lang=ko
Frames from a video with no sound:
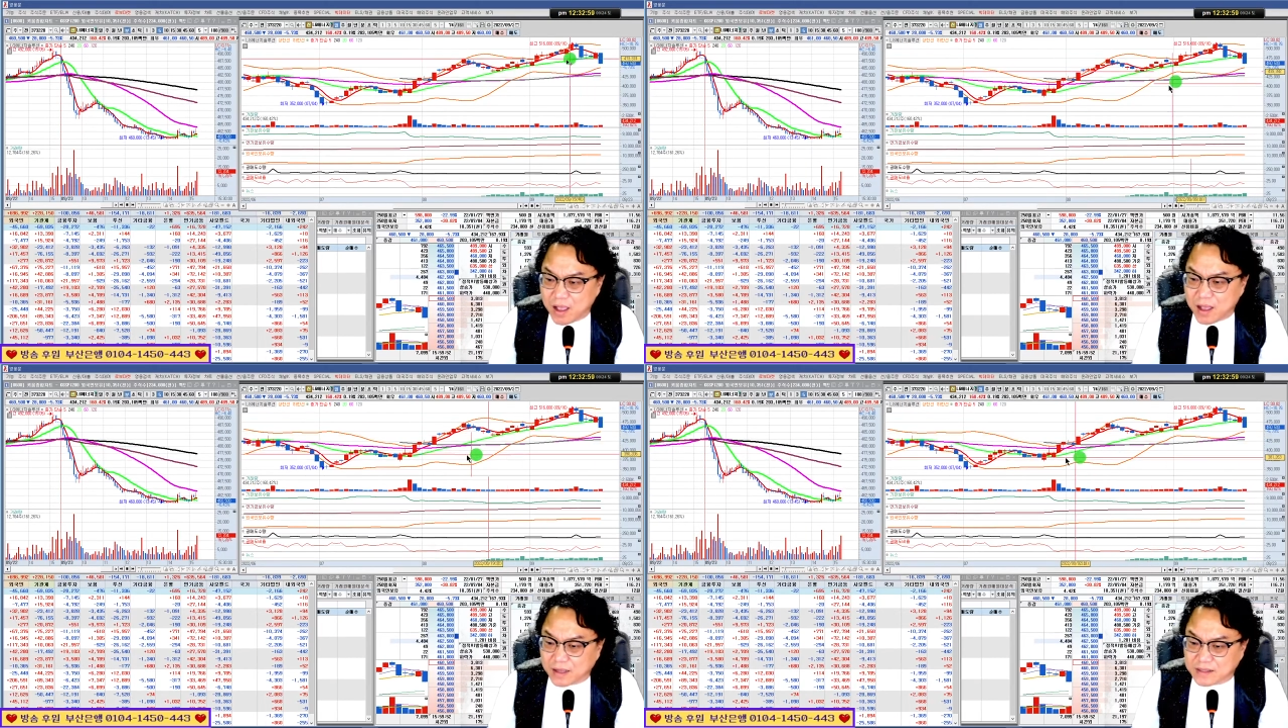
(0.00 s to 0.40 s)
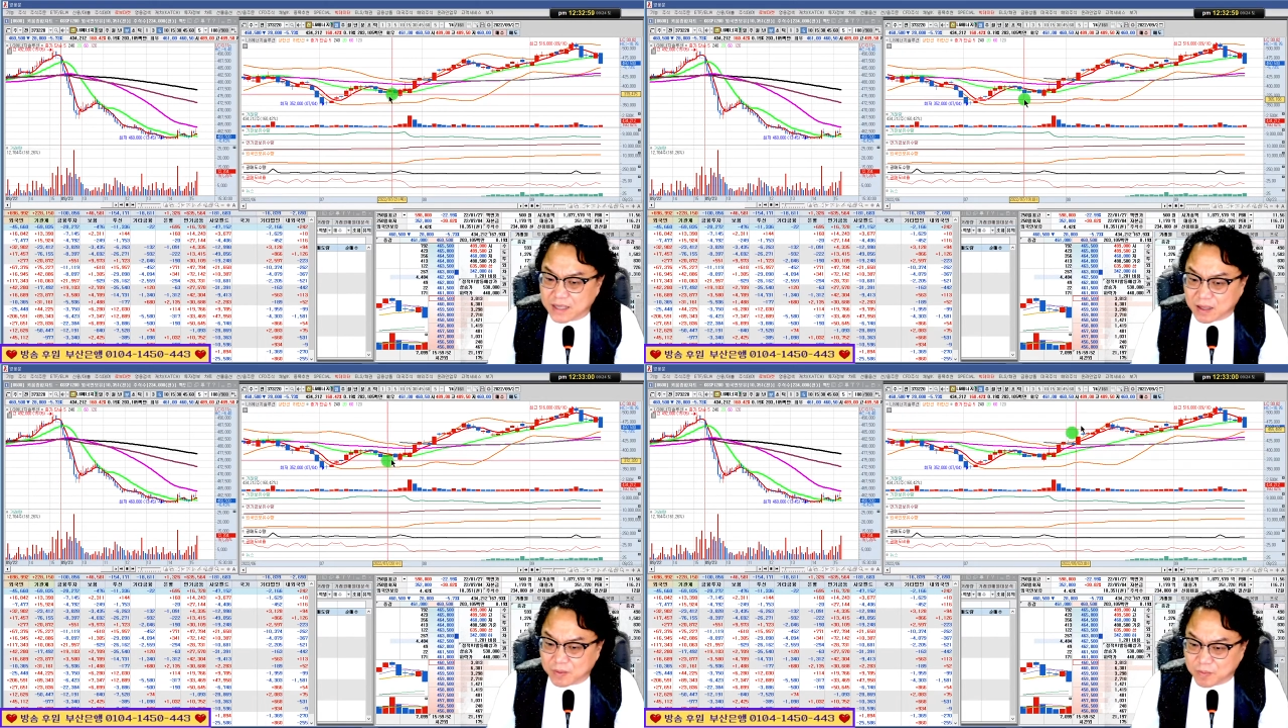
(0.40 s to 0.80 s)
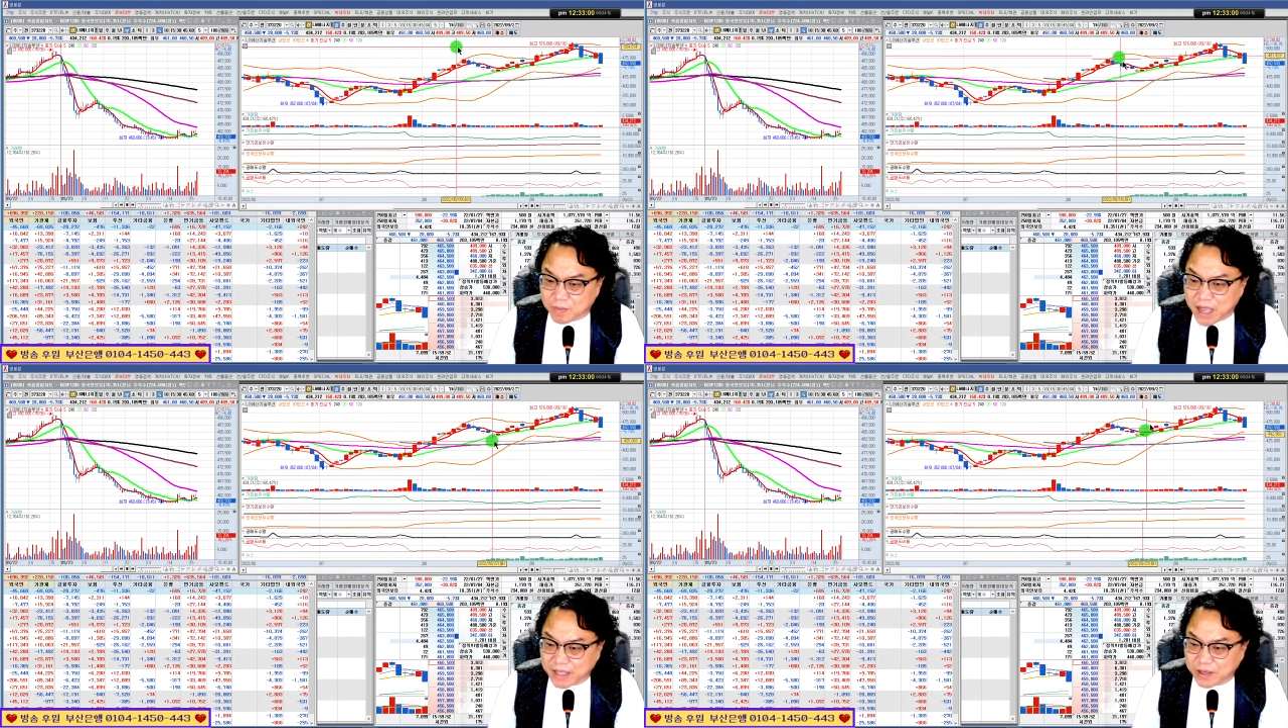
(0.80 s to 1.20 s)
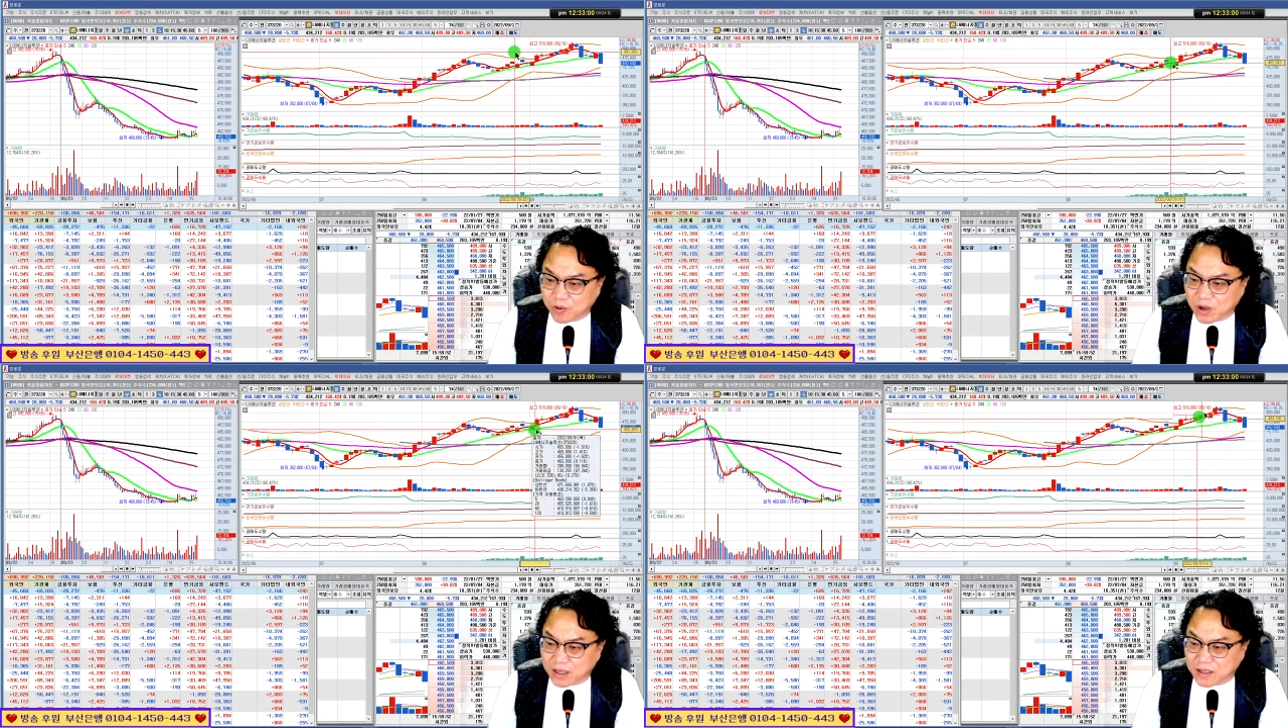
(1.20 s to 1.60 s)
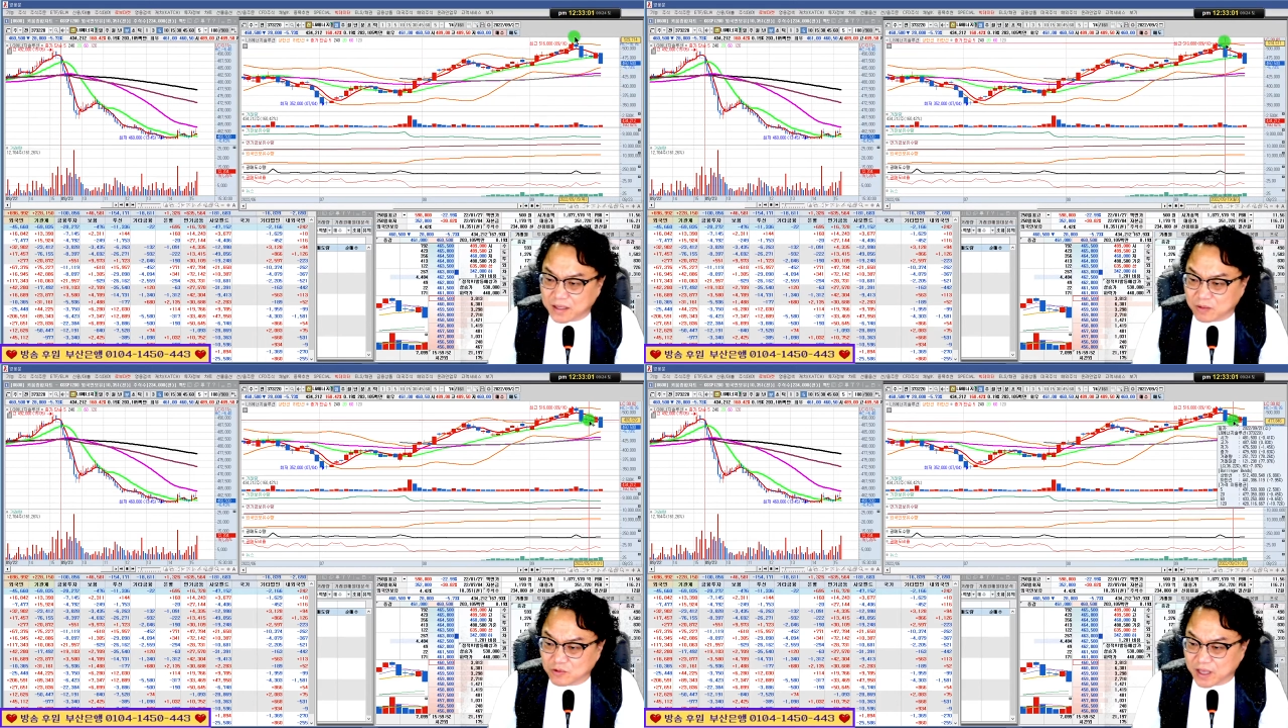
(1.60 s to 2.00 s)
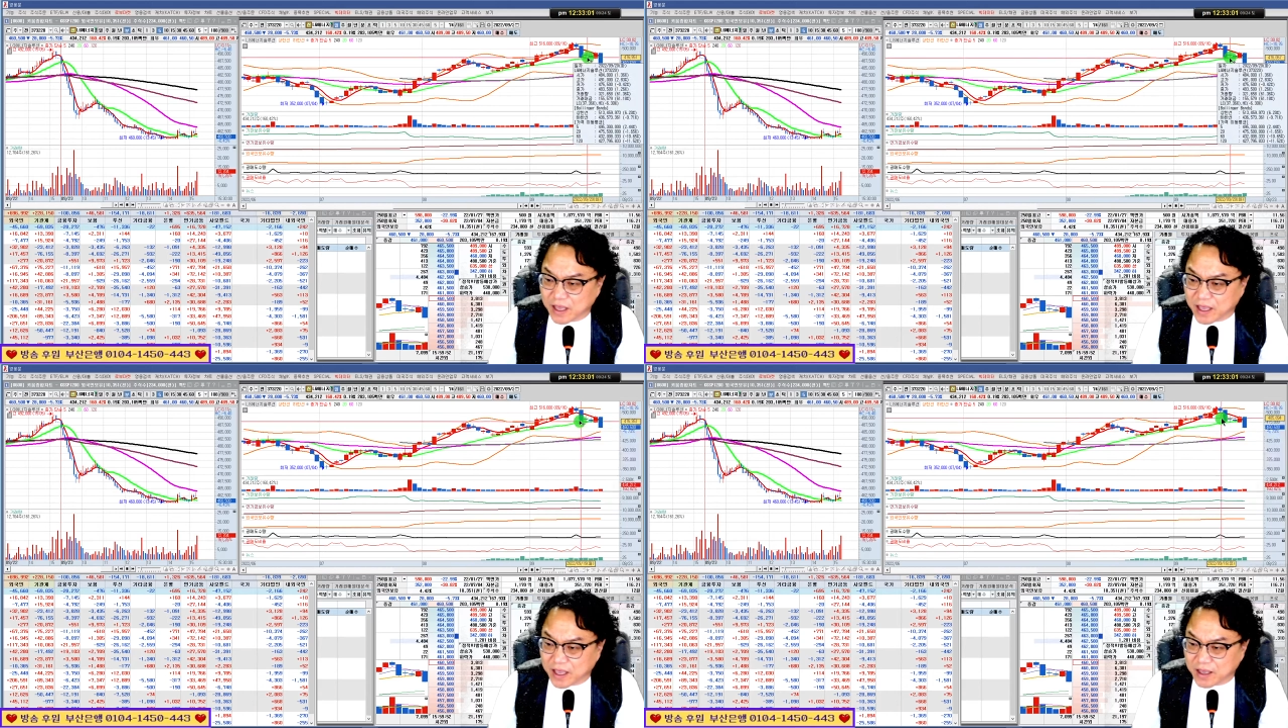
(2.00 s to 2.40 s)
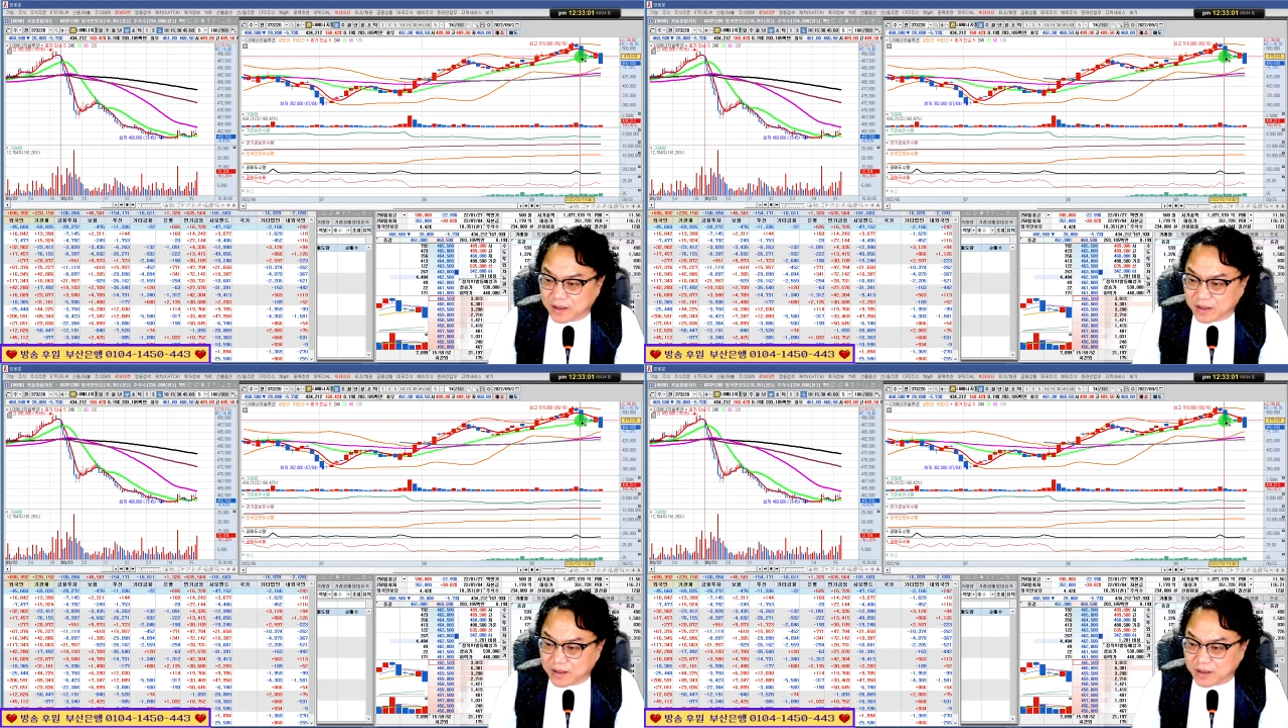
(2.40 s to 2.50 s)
자 많이 올라왔기 때문에